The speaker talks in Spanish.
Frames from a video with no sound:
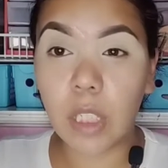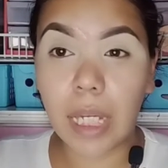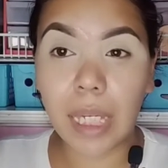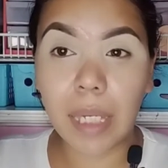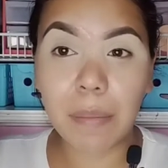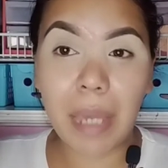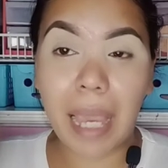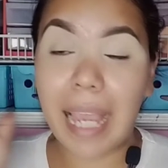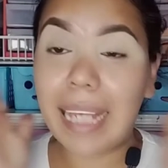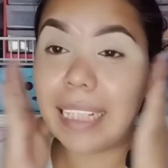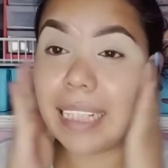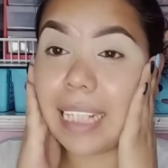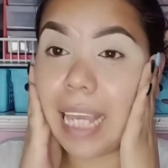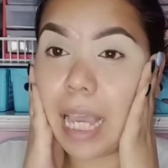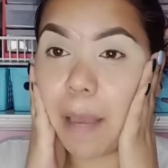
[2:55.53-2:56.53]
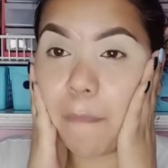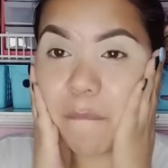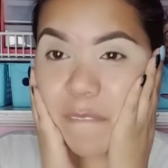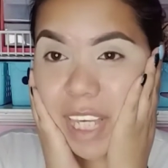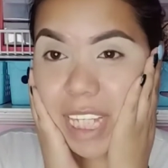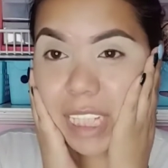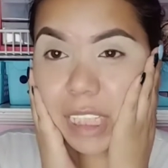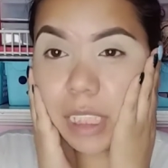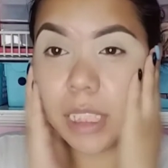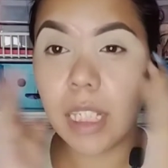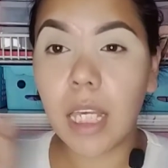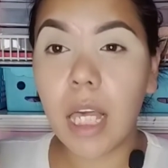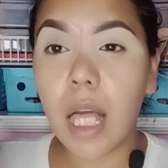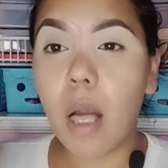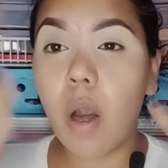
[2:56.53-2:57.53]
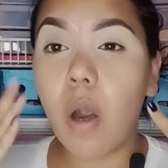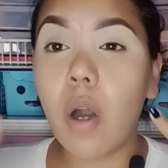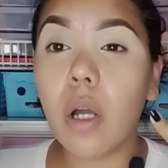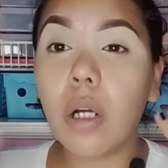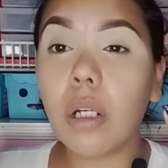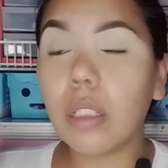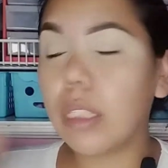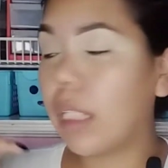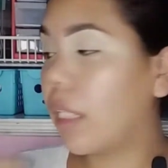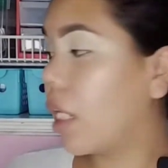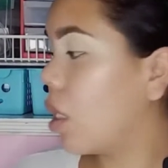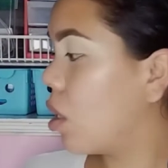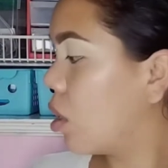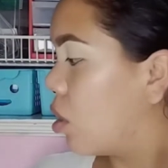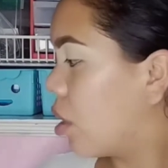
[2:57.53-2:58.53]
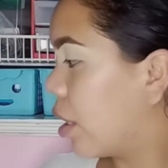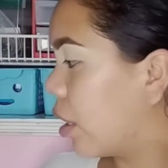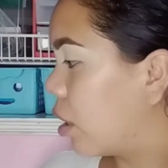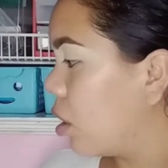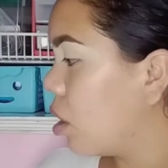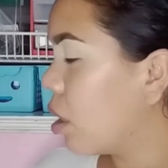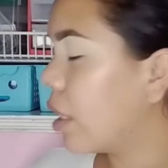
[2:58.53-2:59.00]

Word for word: yo aquí me hice mis ojos, Yo tengo el corrector.